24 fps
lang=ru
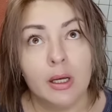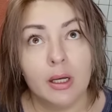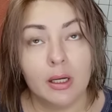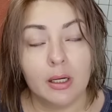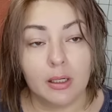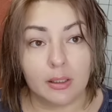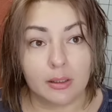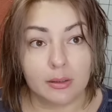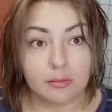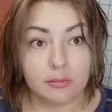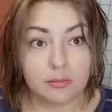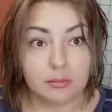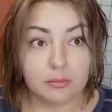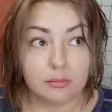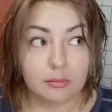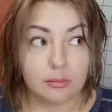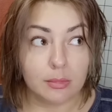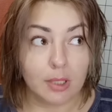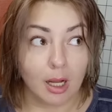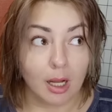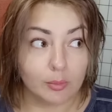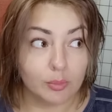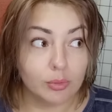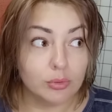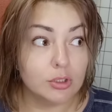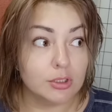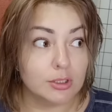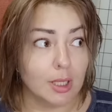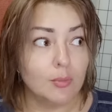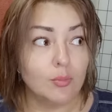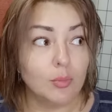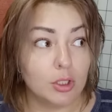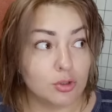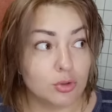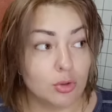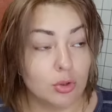А, как будто
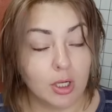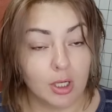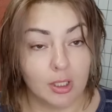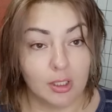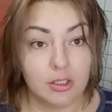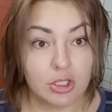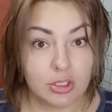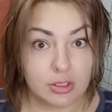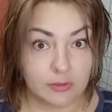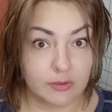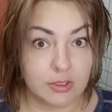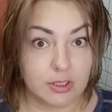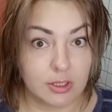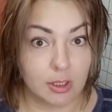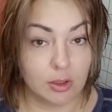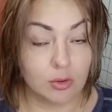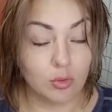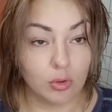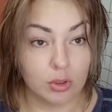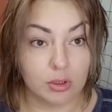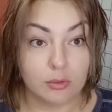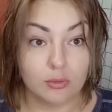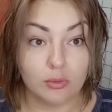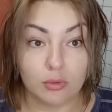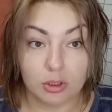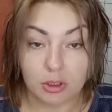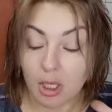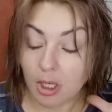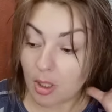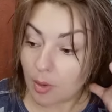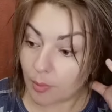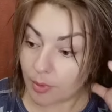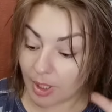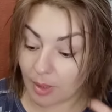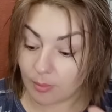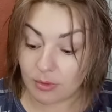там большое количество силиконов. Вот.
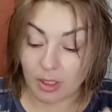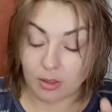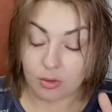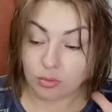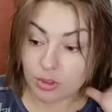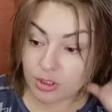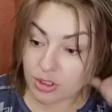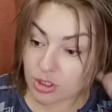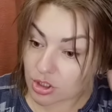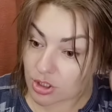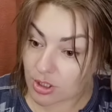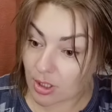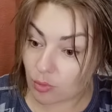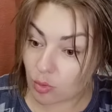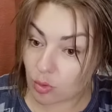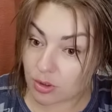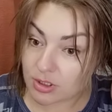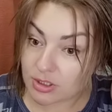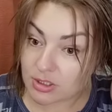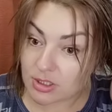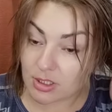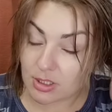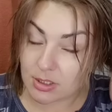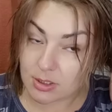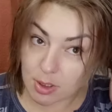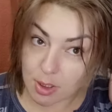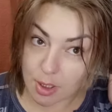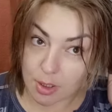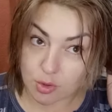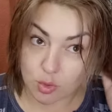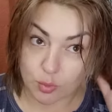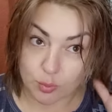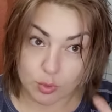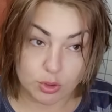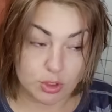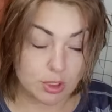Прям наносишь на волосы, и
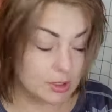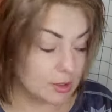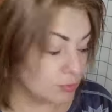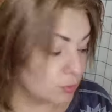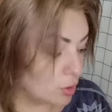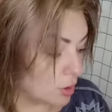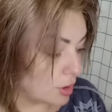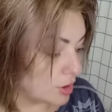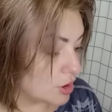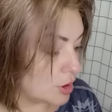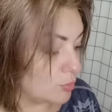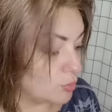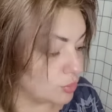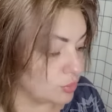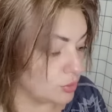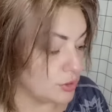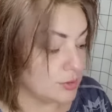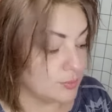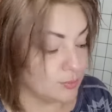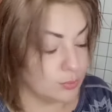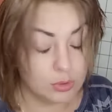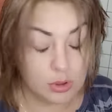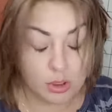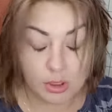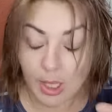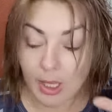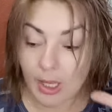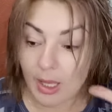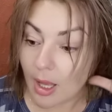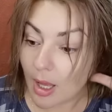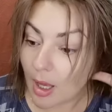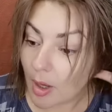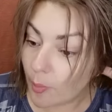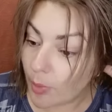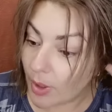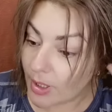сразу после того, как шампунь их спутал,
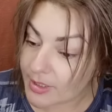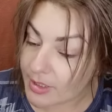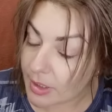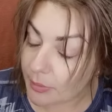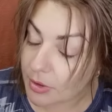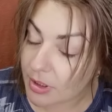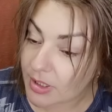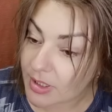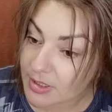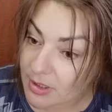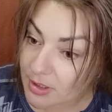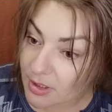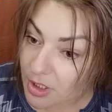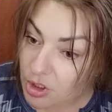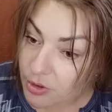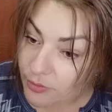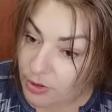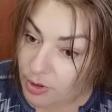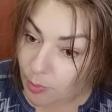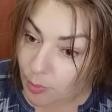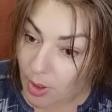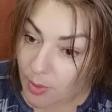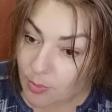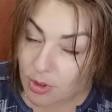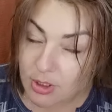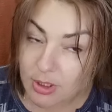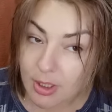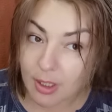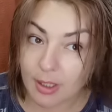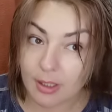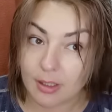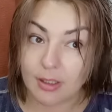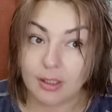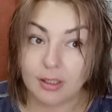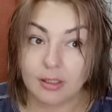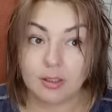бальзам их разглаживает
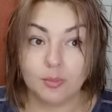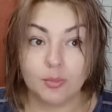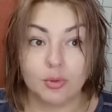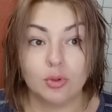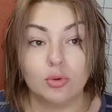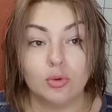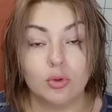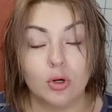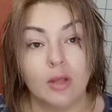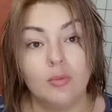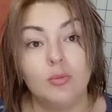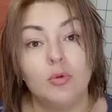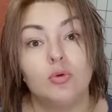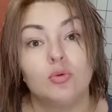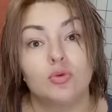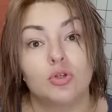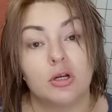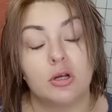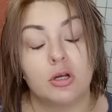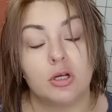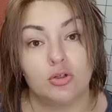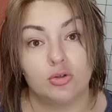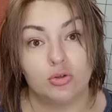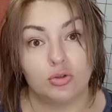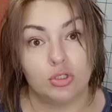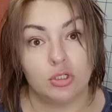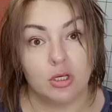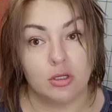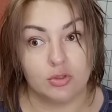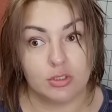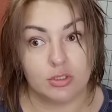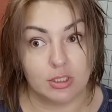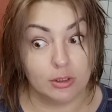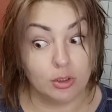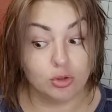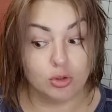моментально. Это под руками уже
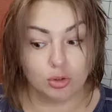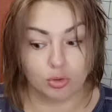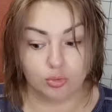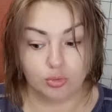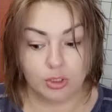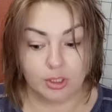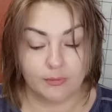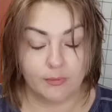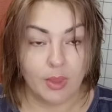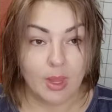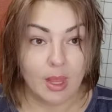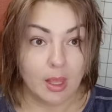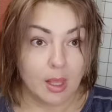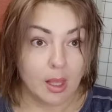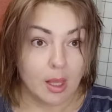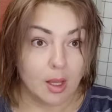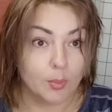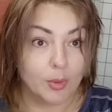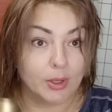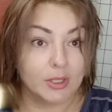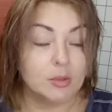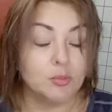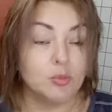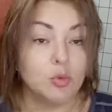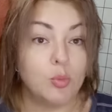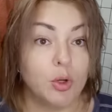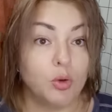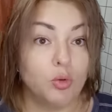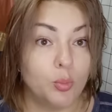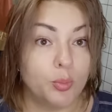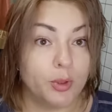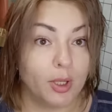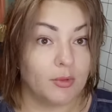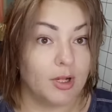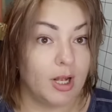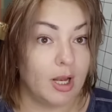ощущается. Это круто. Поэтому
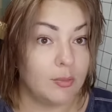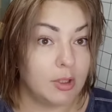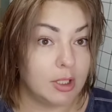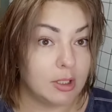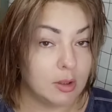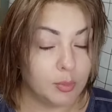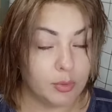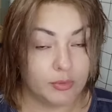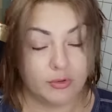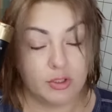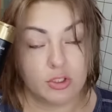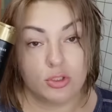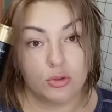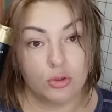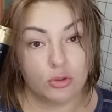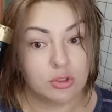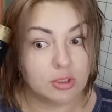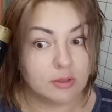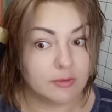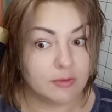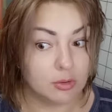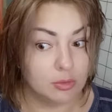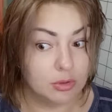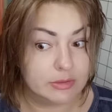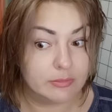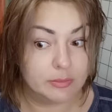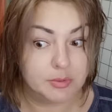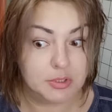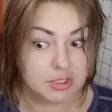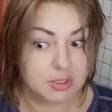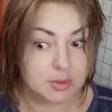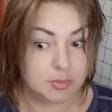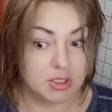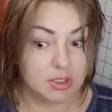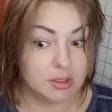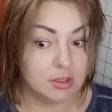могу прям для мега поврежденных волос
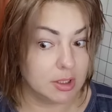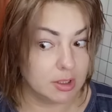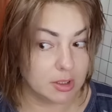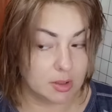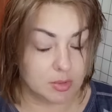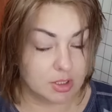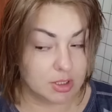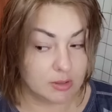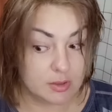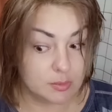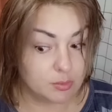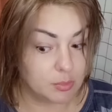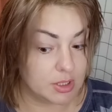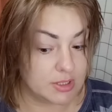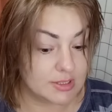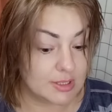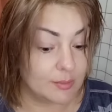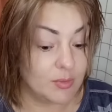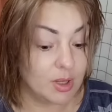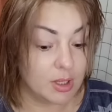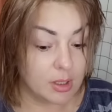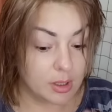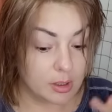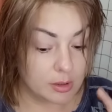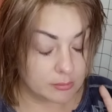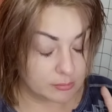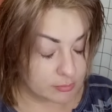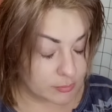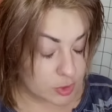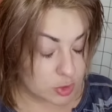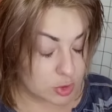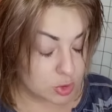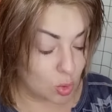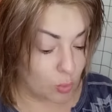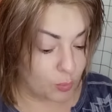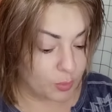вообще смело рекомендовать бальзам
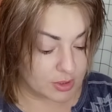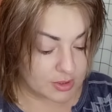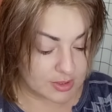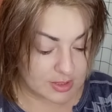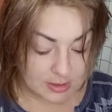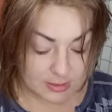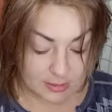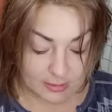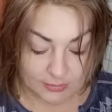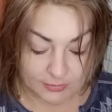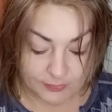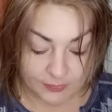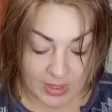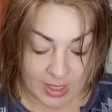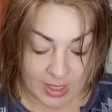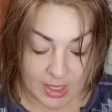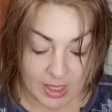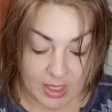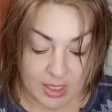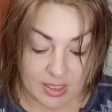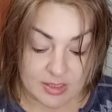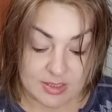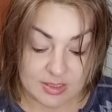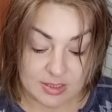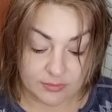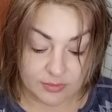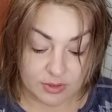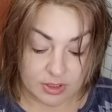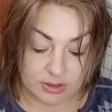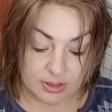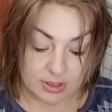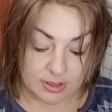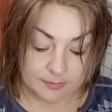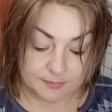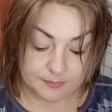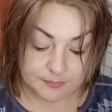100%.
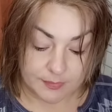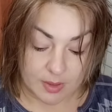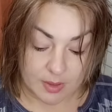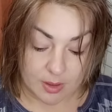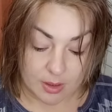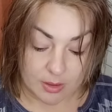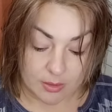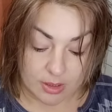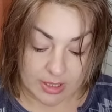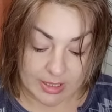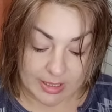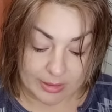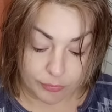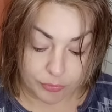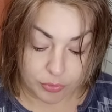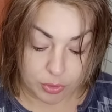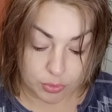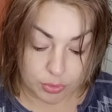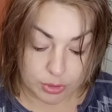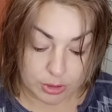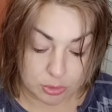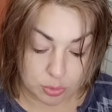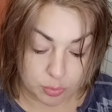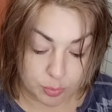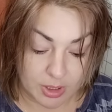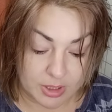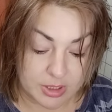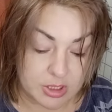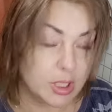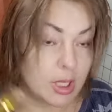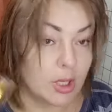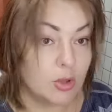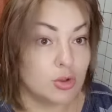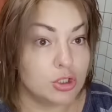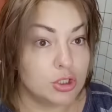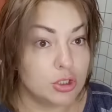Сыворотка. Крем-флюид
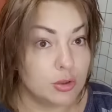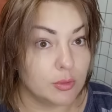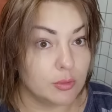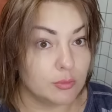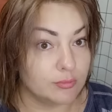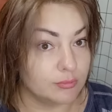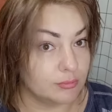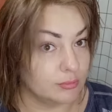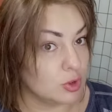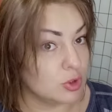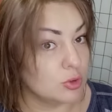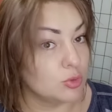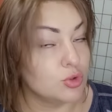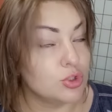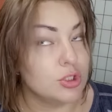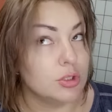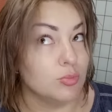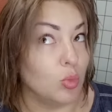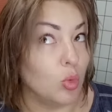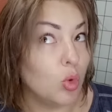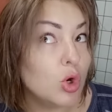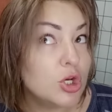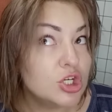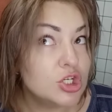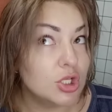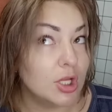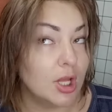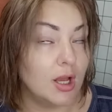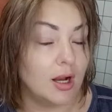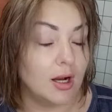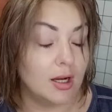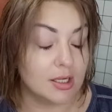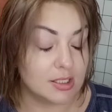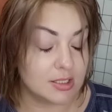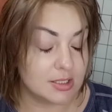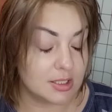уплотняющий Слушайте, мощная
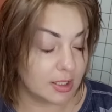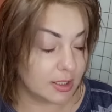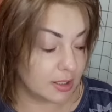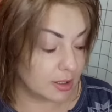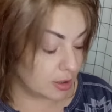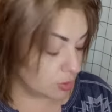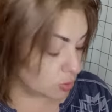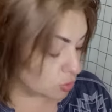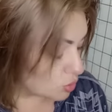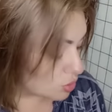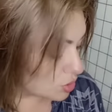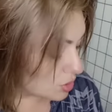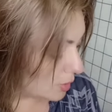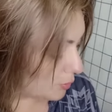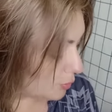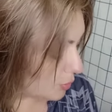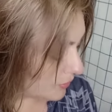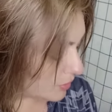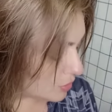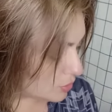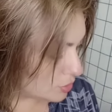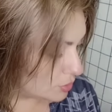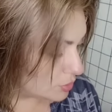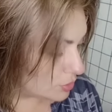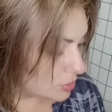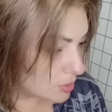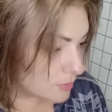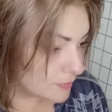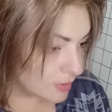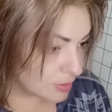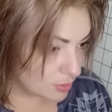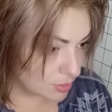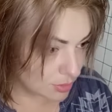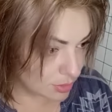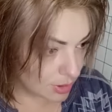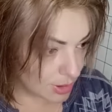артиллерия тоже для поврежденных
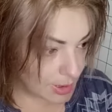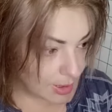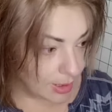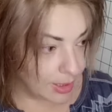волос.